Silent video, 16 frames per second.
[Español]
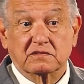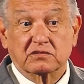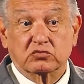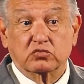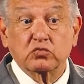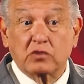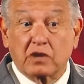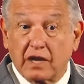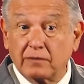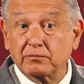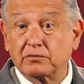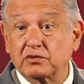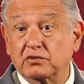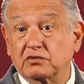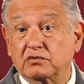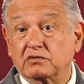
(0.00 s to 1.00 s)
Es un
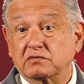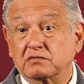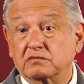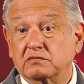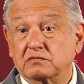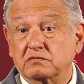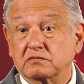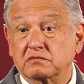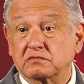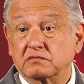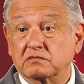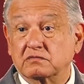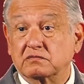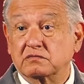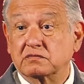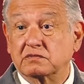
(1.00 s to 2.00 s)
cambio
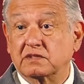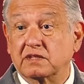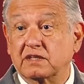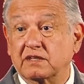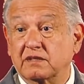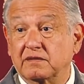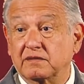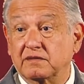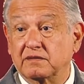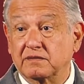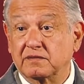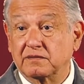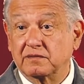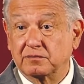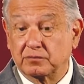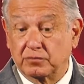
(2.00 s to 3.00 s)
de
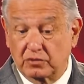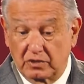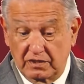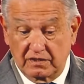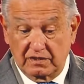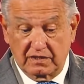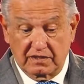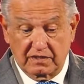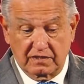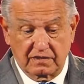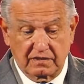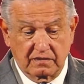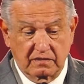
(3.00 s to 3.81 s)
política.